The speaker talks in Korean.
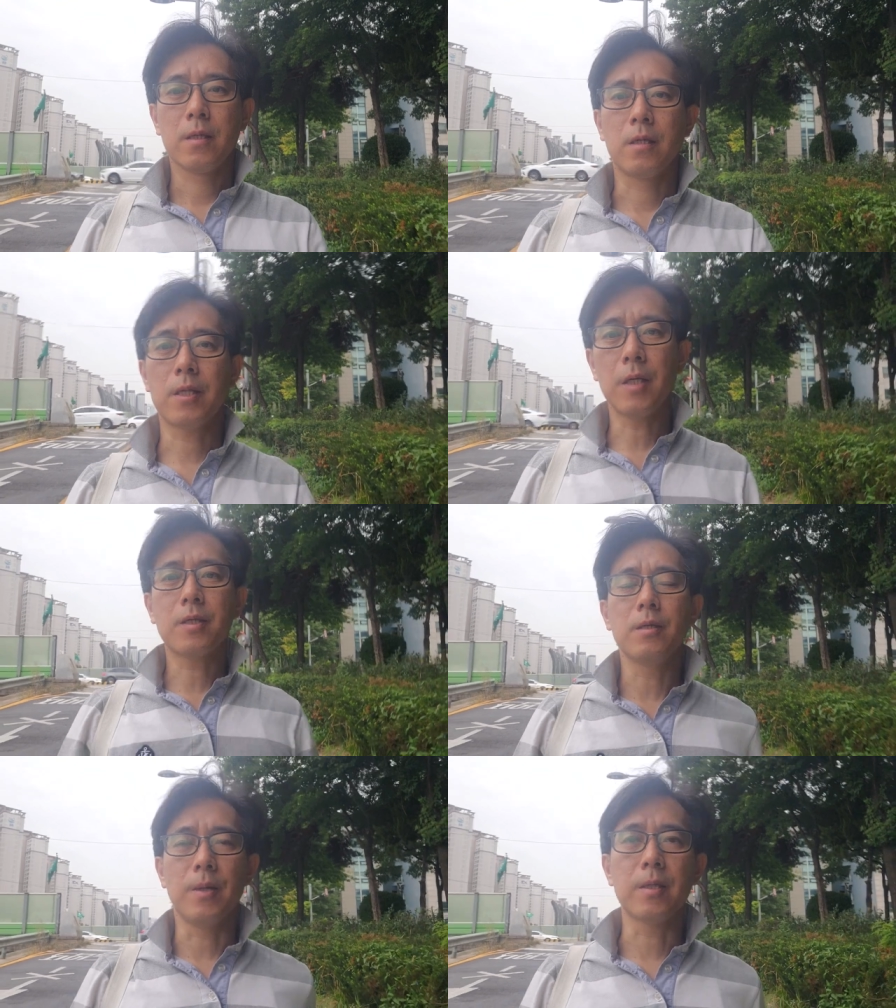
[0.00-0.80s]

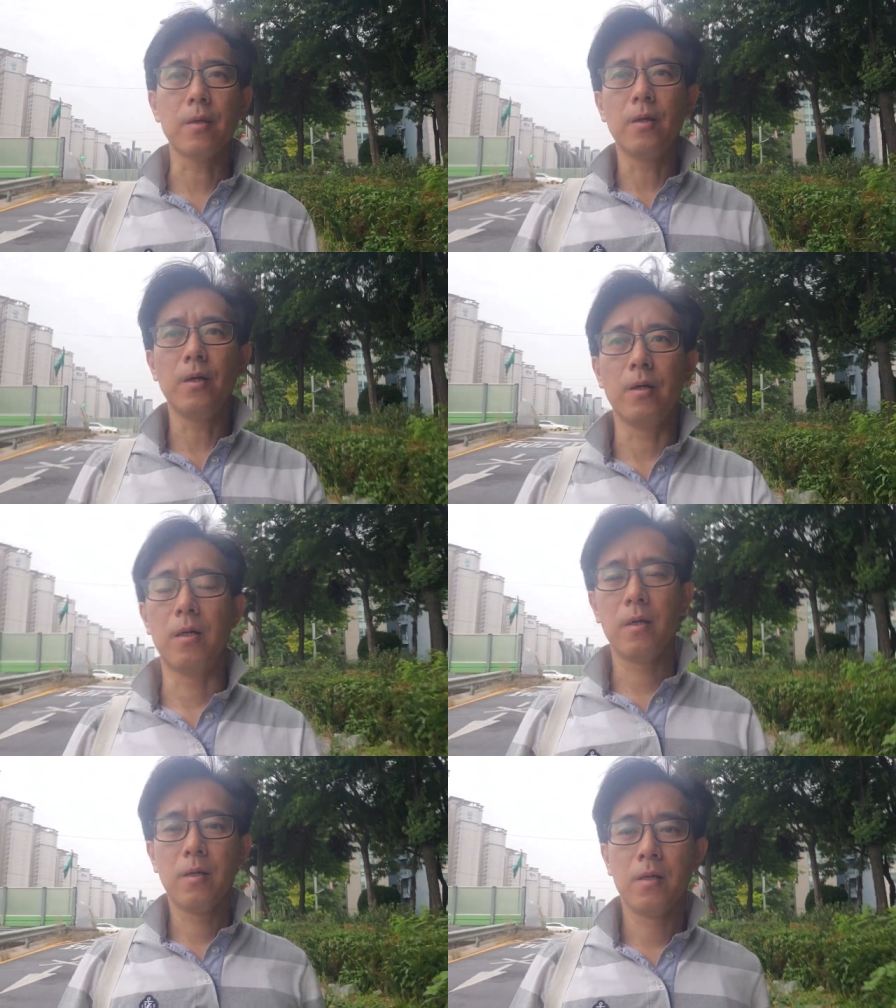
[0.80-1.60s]

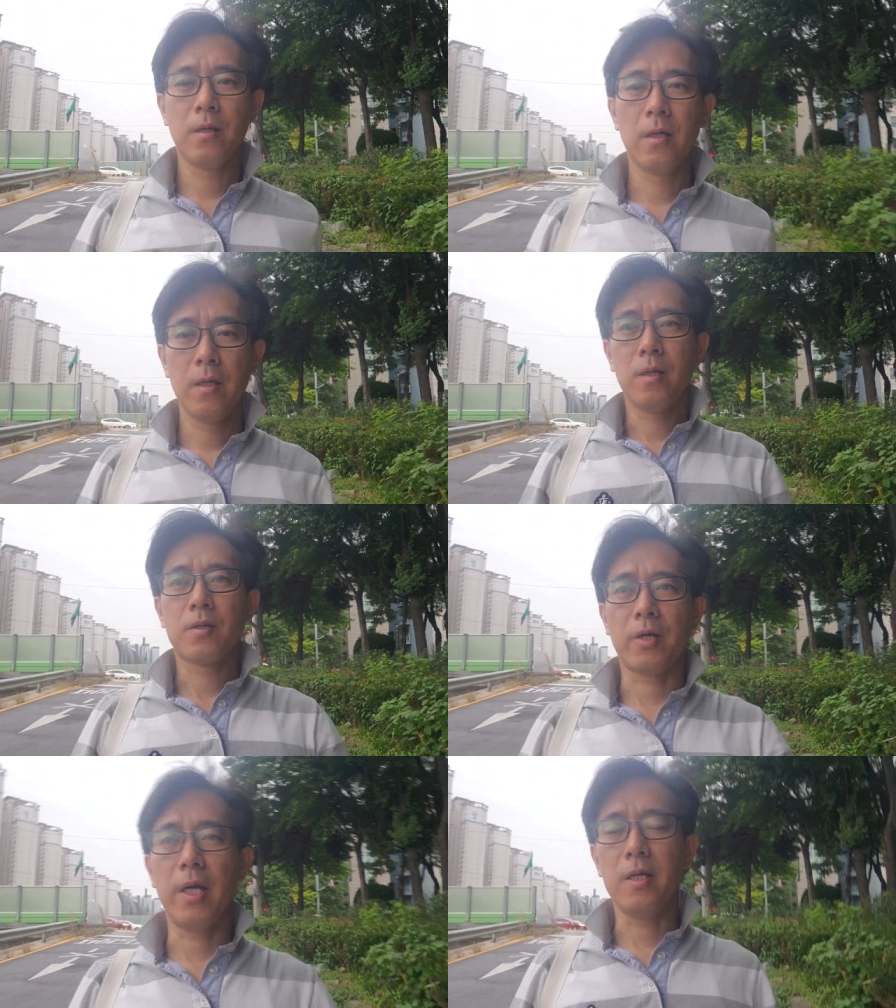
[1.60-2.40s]
그때쯤에서
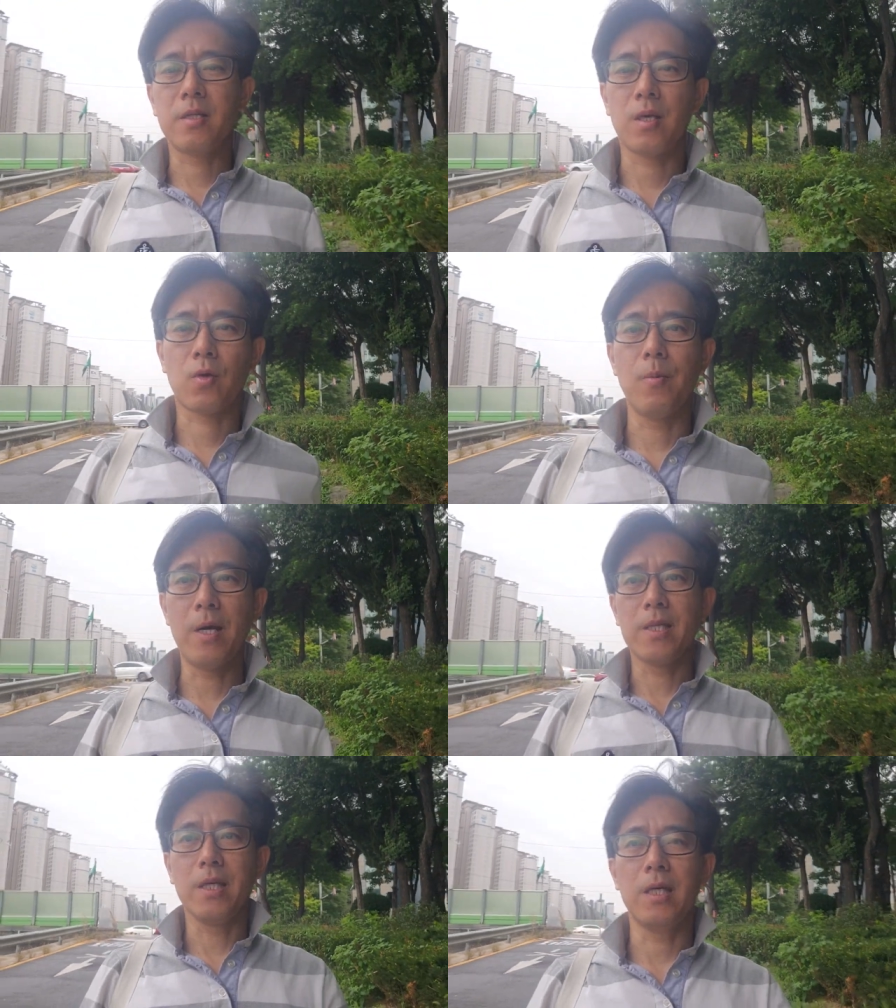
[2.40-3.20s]
제 이제
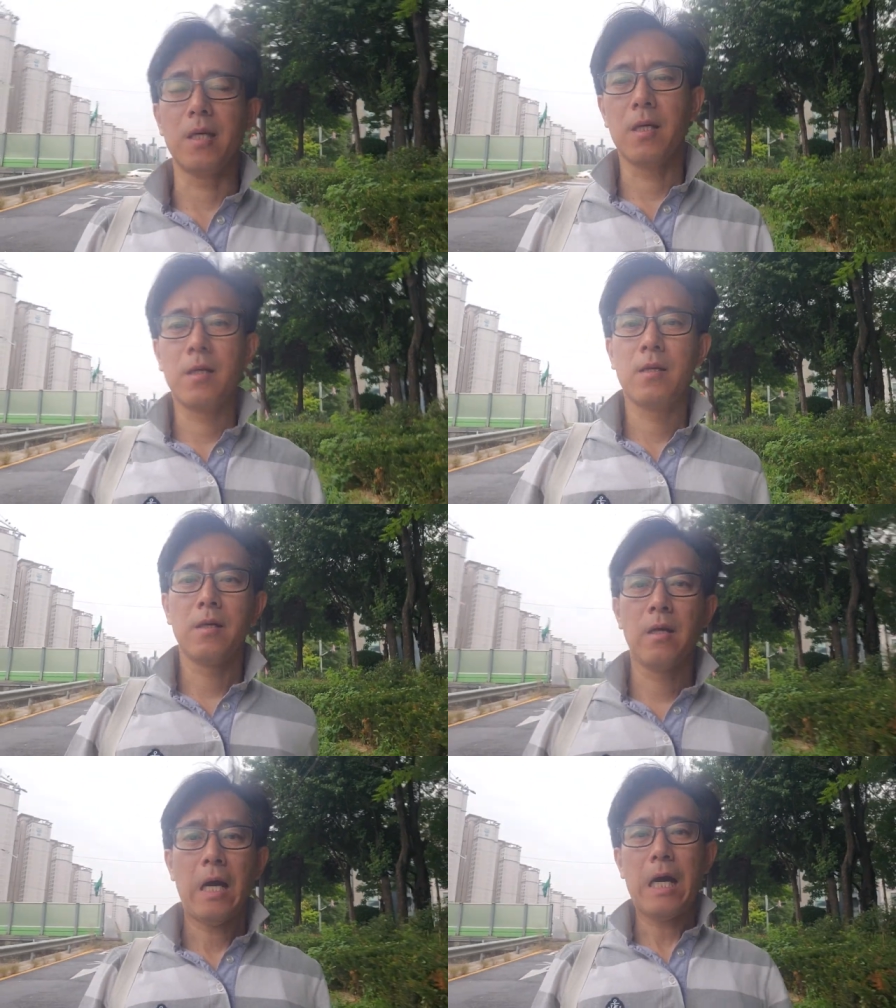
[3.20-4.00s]
교만이
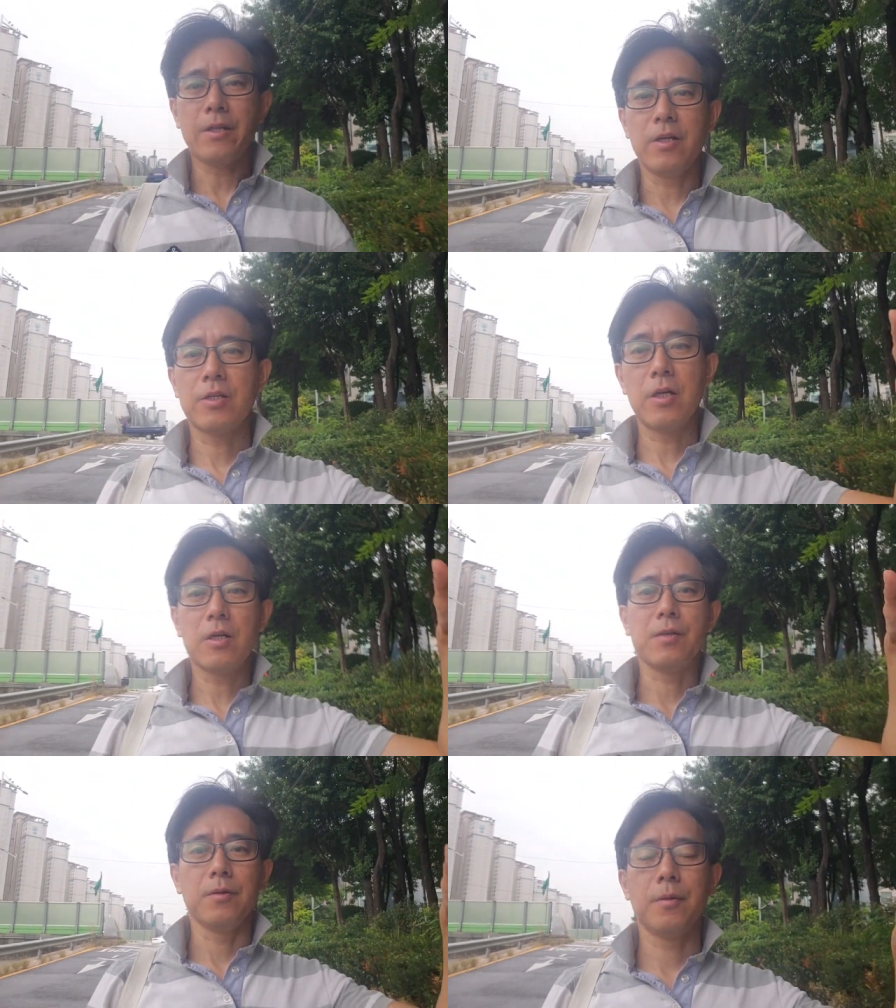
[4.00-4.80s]
하늘을
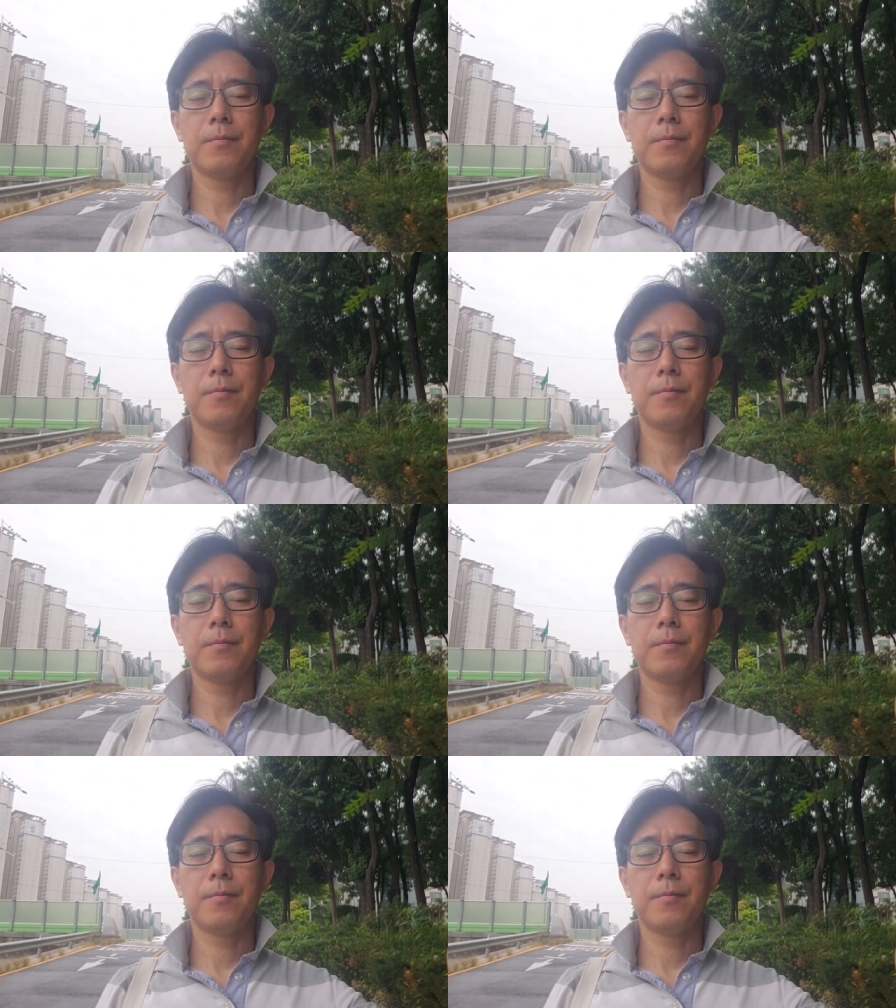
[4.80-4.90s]
찔렀거든요.